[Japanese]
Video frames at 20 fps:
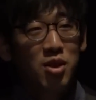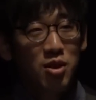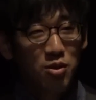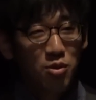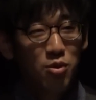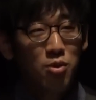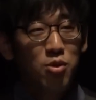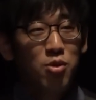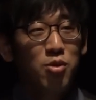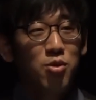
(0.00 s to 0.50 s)
な
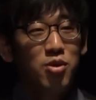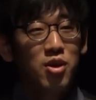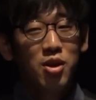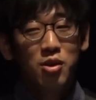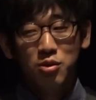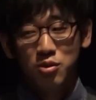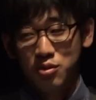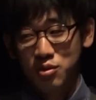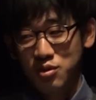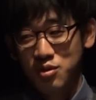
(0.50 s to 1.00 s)
東京に
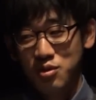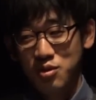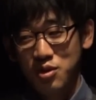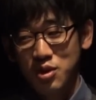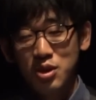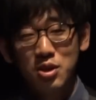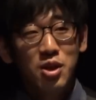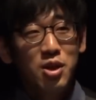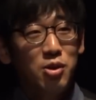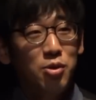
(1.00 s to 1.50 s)
ある
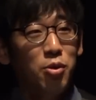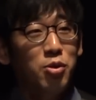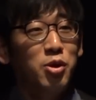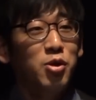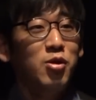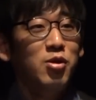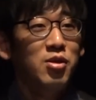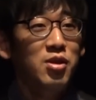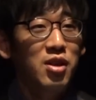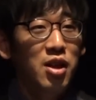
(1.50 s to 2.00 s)
心霊
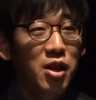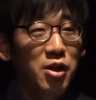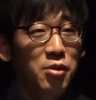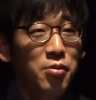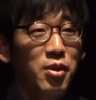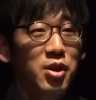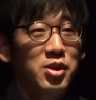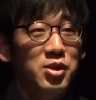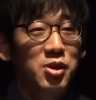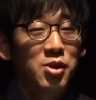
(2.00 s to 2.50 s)
トンネルがあ
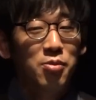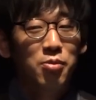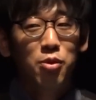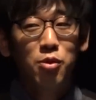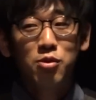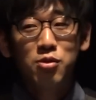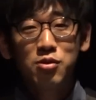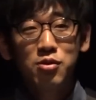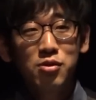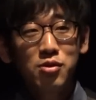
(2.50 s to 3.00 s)
りまして
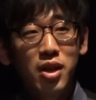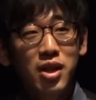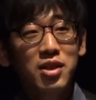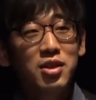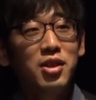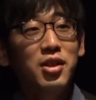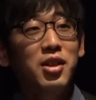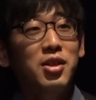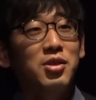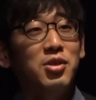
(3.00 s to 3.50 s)
僕は
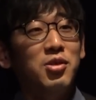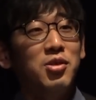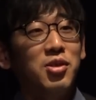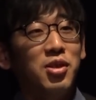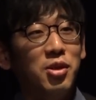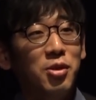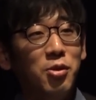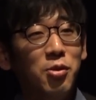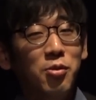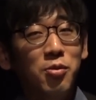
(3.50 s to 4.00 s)
行ってないんで
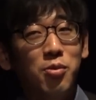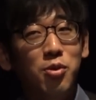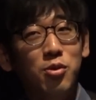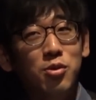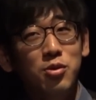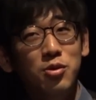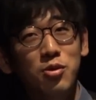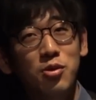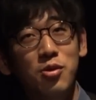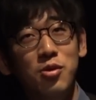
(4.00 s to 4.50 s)
すけど、うん、
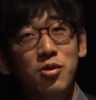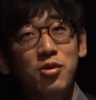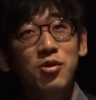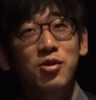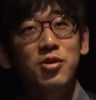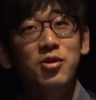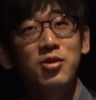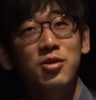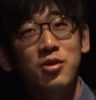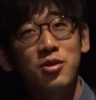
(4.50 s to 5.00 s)
僕
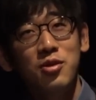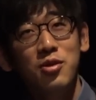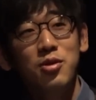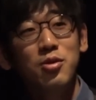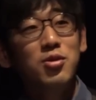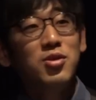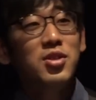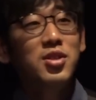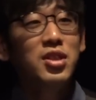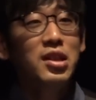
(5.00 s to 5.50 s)
の
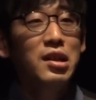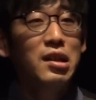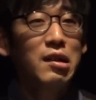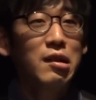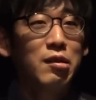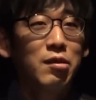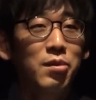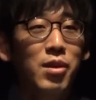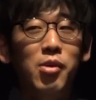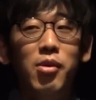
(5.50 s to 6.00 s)
友人
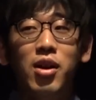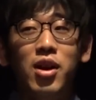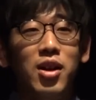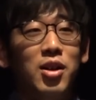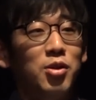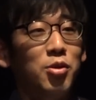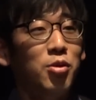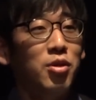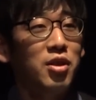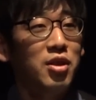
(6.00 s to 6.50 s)
が、まあ、
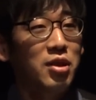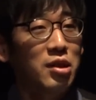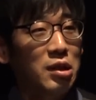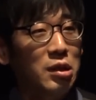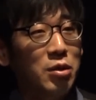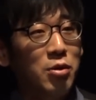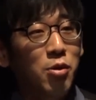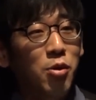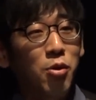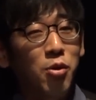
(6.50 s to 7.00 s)
若い時
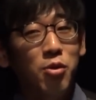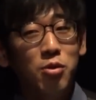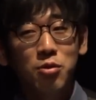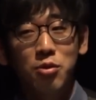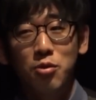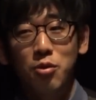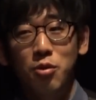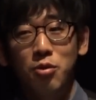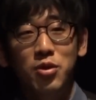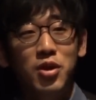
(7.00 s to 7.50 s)
にこ
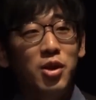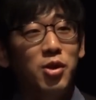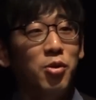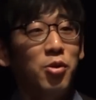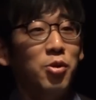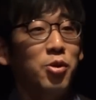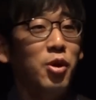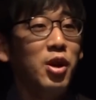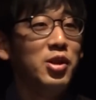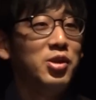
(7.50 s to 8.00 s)
う女の
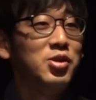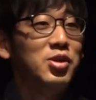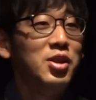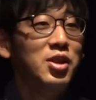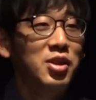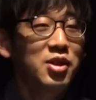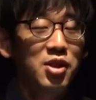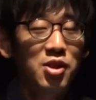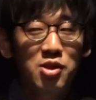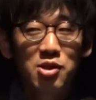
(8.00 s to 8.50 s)
子とか
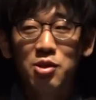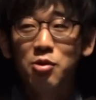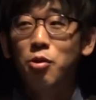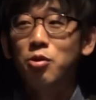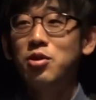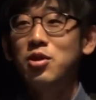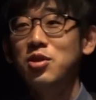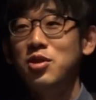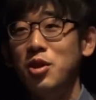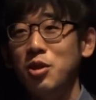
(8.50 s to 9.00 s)
連れて
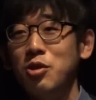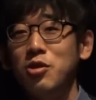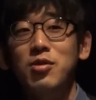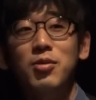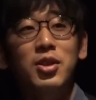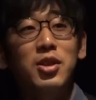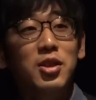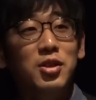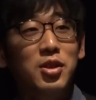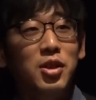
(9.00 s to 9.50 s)
45人で
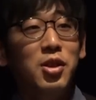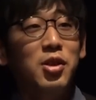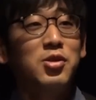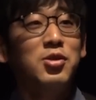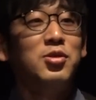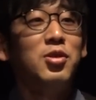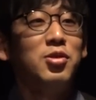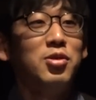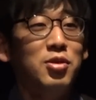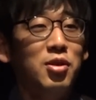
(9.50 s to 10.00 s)
車で行ったら
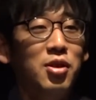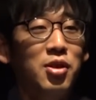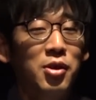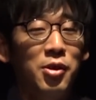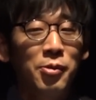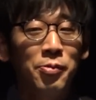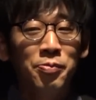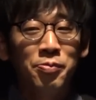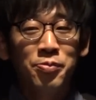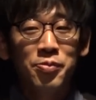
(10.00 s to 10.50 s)
しいですね
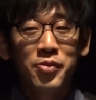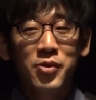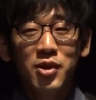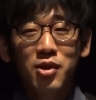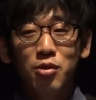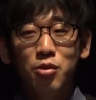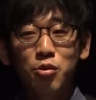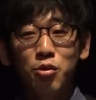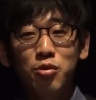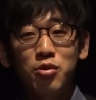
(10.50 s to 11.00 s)

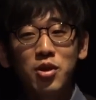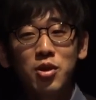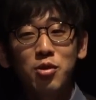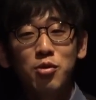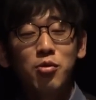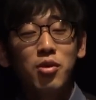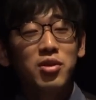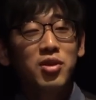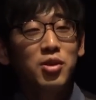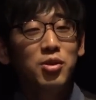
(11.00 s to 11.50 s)
でそんで
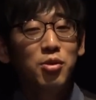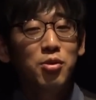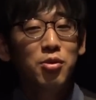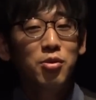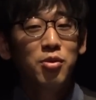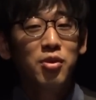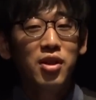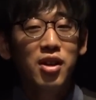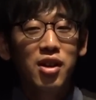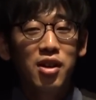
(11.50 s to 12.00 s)
の噂とい
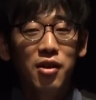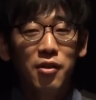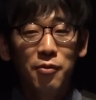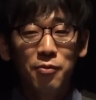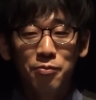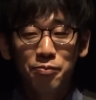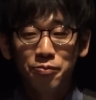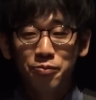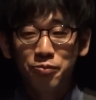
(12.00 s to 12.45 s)
うのが